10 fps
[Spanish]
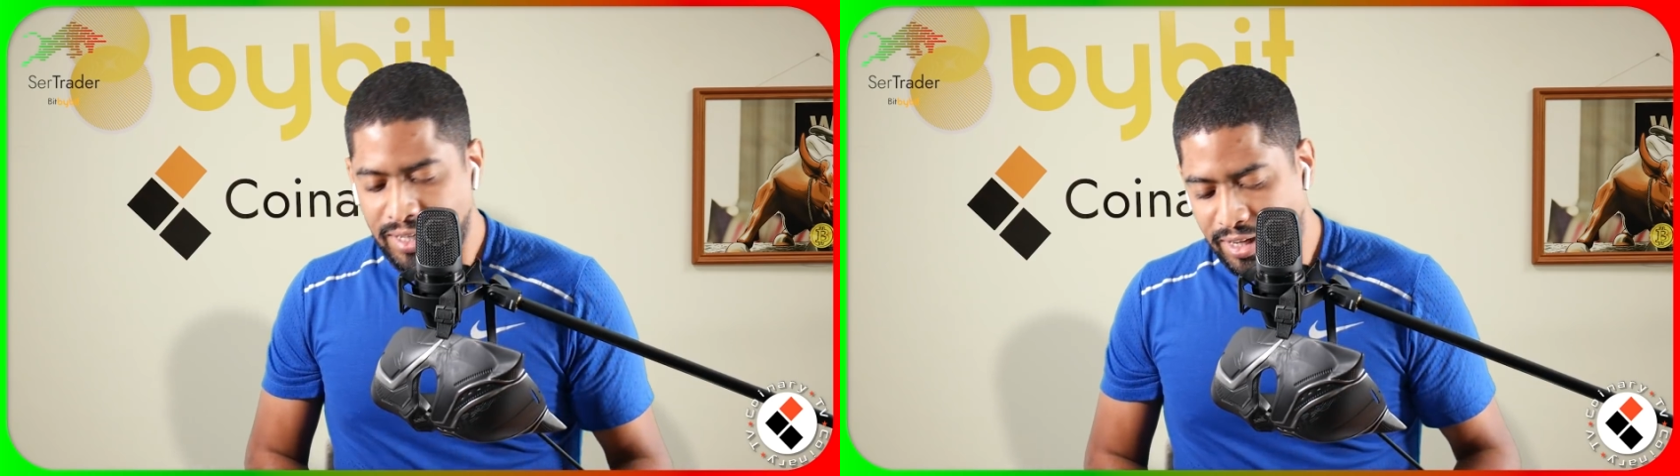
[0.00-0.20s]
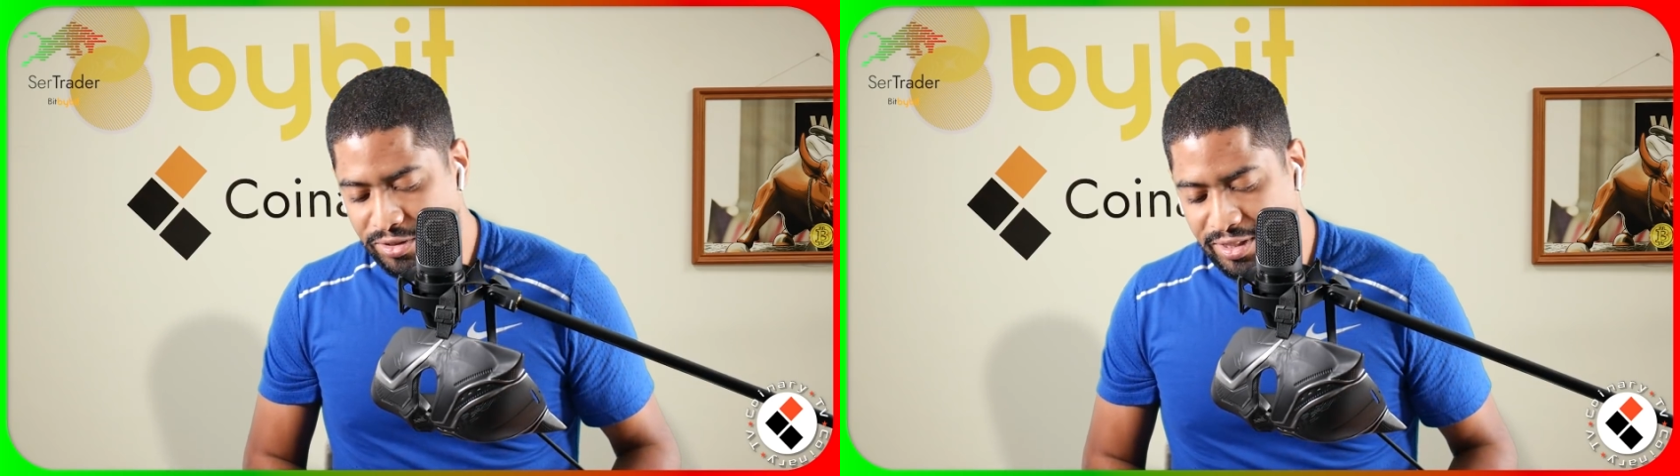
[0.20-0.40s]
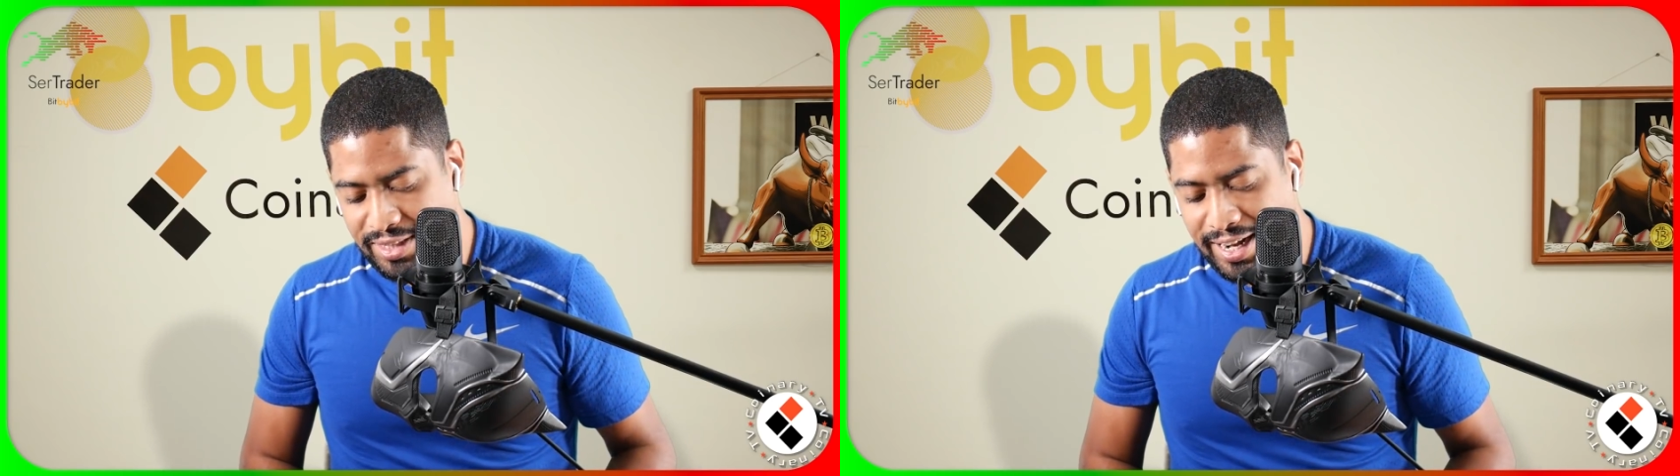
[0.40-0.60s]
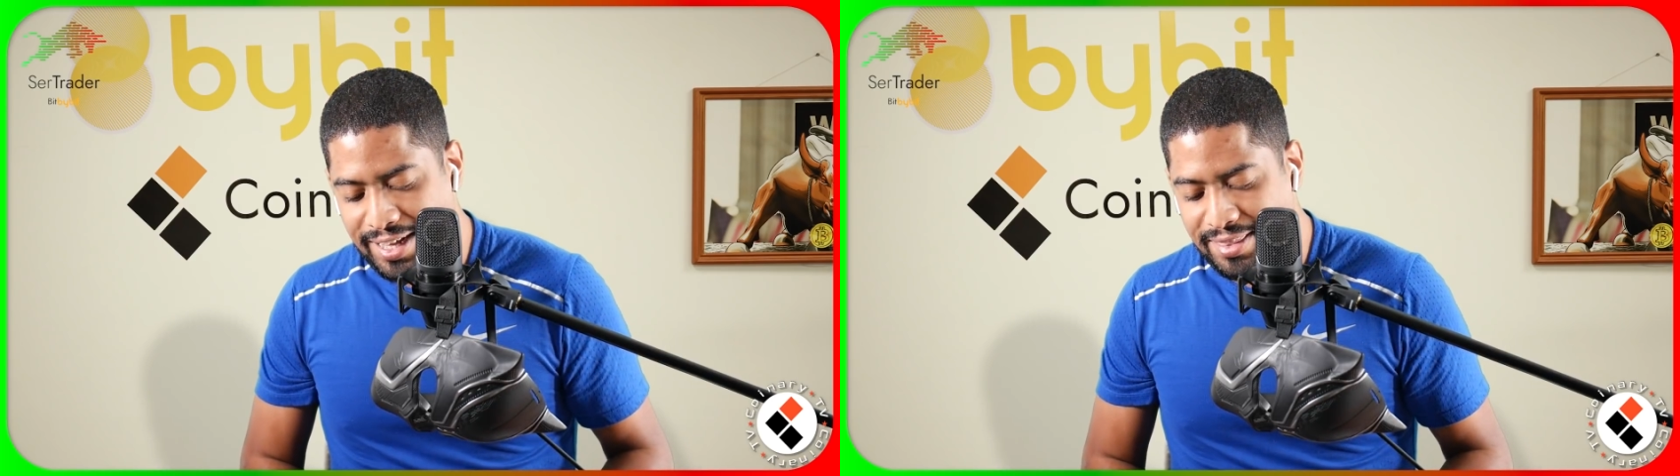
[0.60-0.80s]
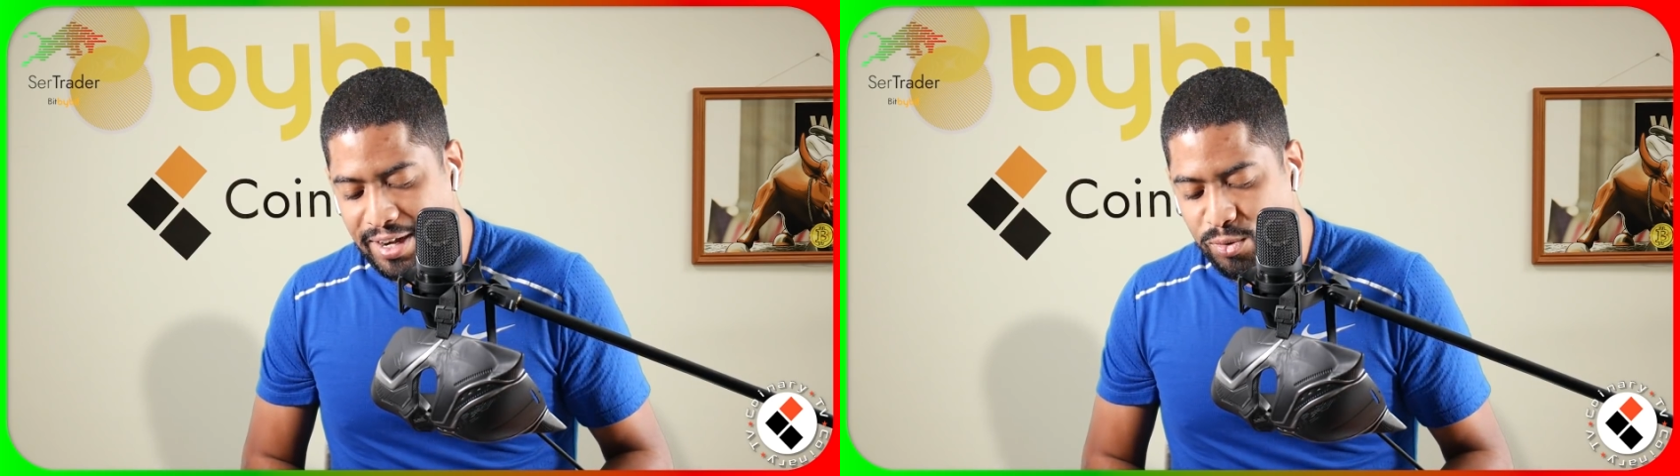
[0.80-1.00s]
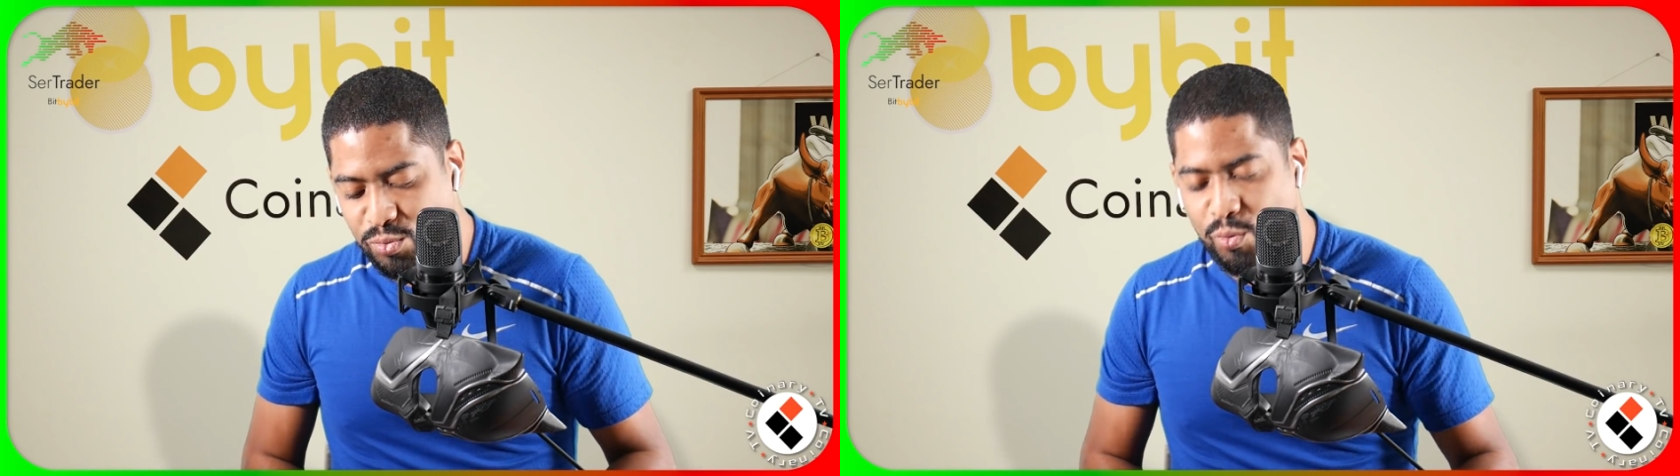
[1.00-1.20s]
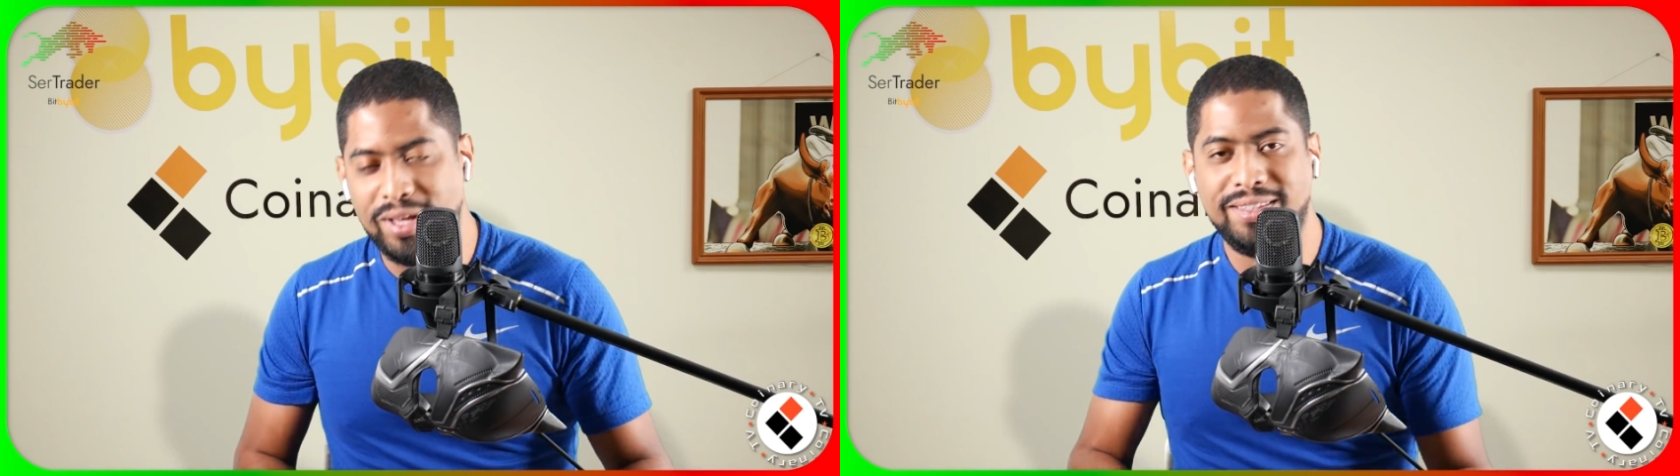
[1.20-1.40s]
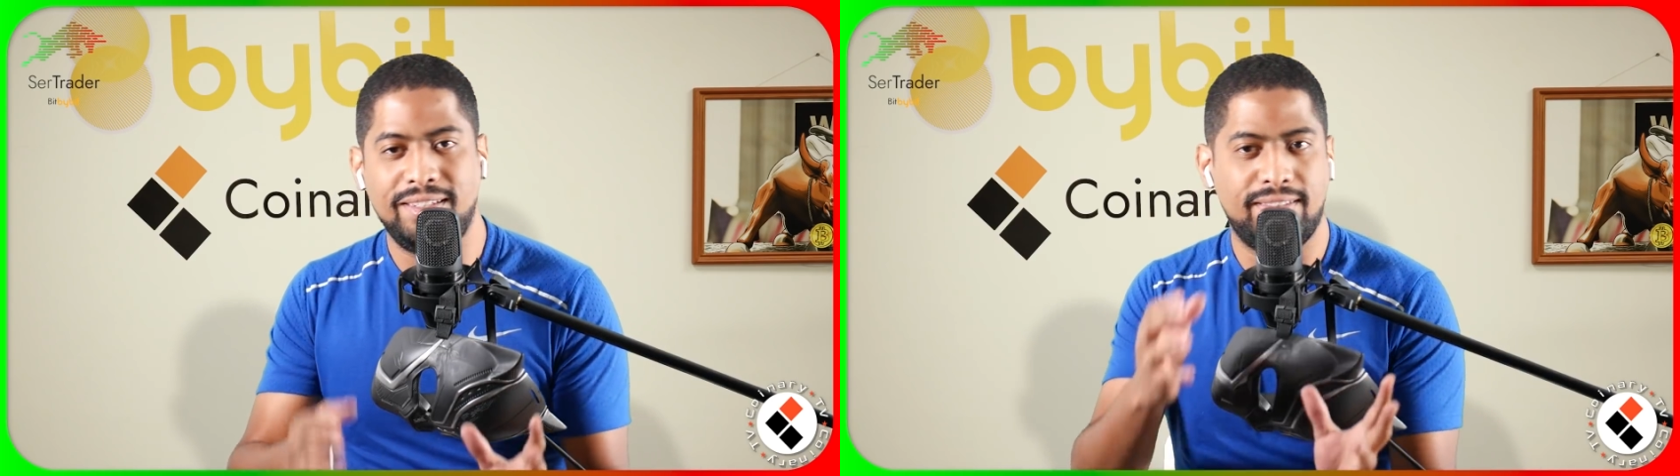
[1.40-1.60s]
Entonces tienes que tener un
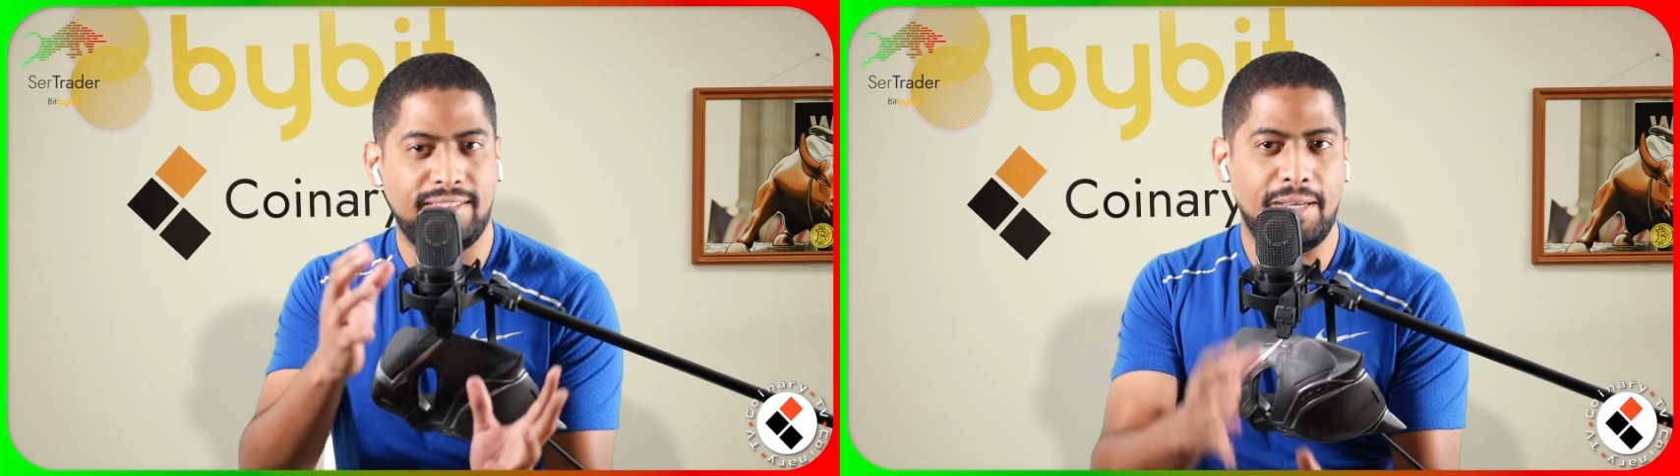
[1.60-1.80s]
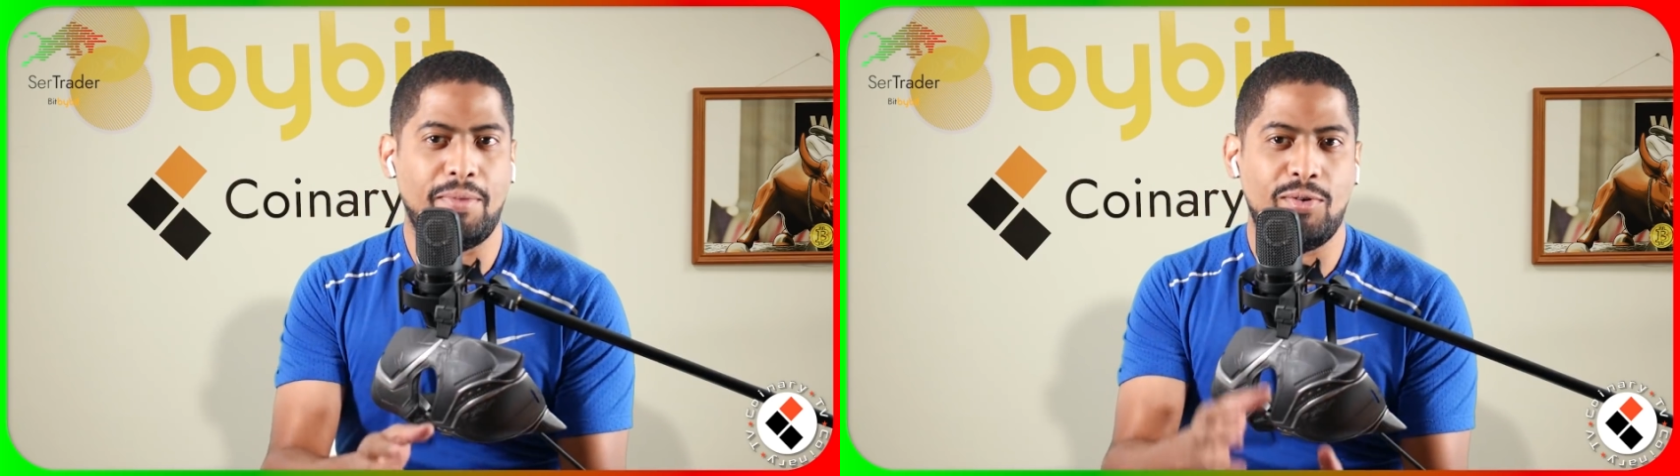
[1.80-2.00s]
buen sistema,